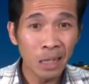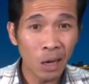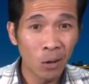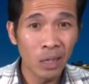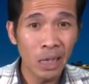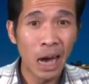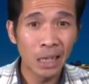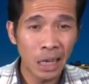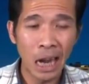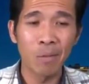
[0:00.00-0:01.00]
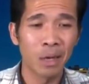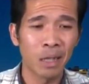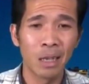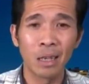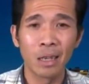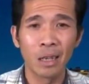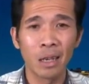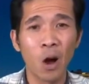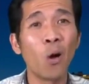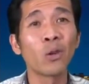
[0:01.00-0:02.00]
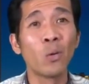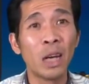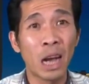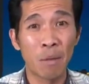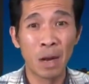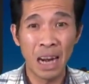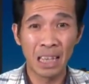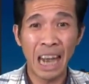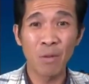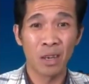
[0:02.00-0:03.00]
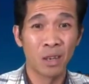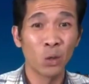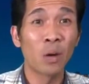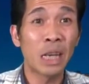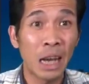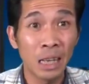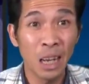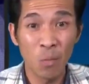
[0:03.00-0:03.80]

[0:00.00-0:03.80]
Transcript: giờ tối giờ Việt Nam á, thì khổ cho uy là bên này 6 giờ rưỡi tôi phải dậy